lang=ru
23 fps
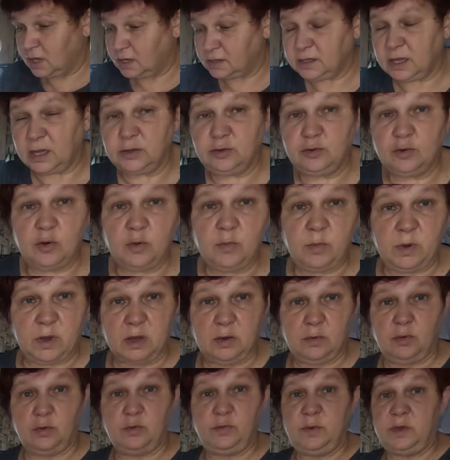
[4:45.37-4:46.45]
когда дома,
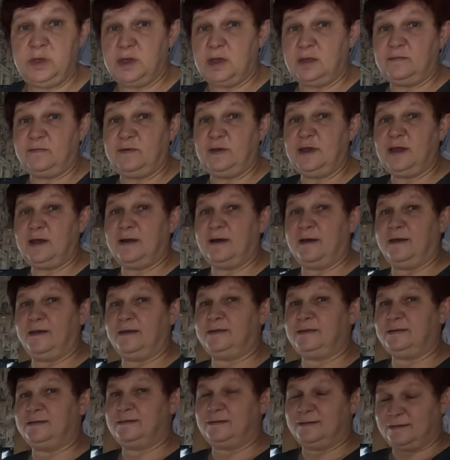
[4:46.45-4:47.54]
он меня отвлекает.
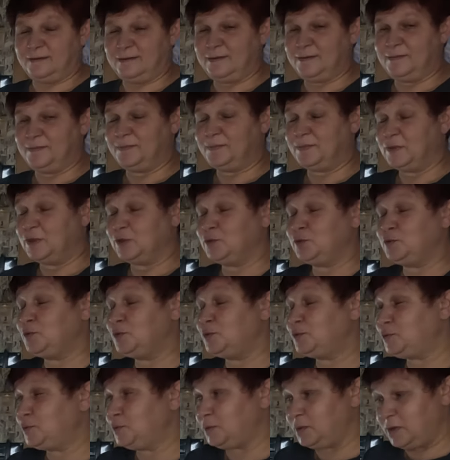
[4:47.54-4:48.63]

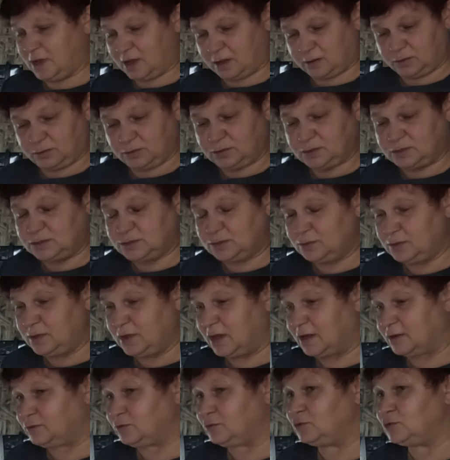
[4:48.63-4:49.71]
То туда, то
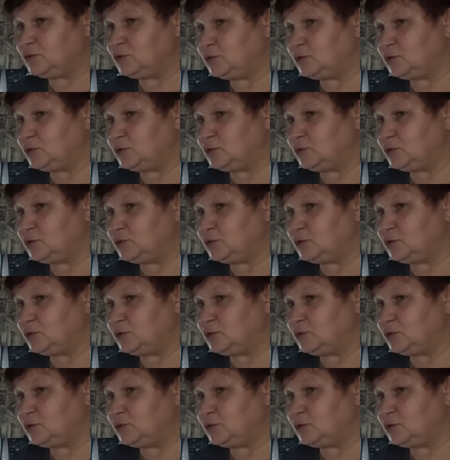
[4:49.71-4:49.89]
сюда, то